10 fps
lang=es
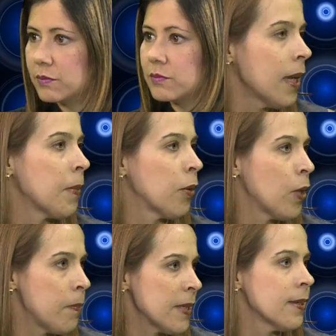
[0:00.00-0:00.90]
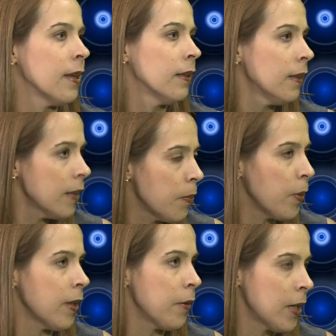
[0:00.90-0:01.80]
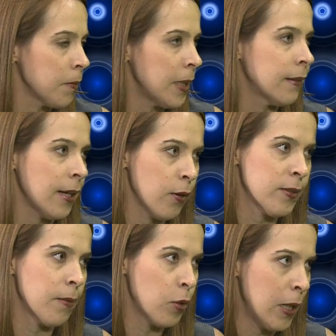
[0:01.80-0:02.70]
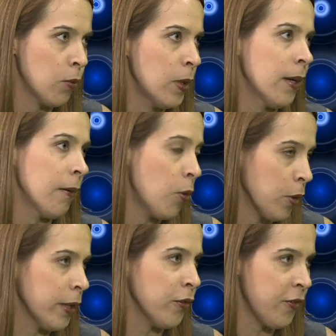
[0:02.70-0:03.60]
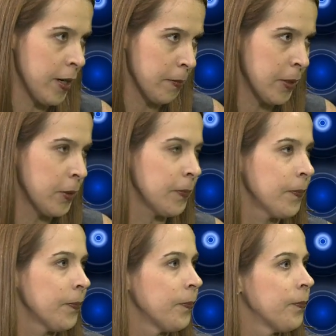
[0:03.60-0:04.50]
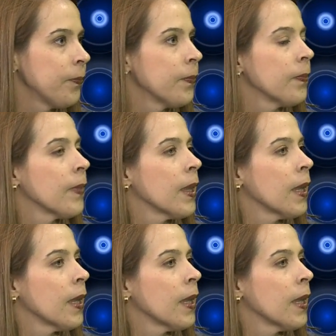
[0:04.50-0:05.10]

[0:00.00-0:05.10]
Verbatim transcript: que emanó el paciente después de haber administrado esa molécula o radiofármaco. ¿Esto cómo se, cómo se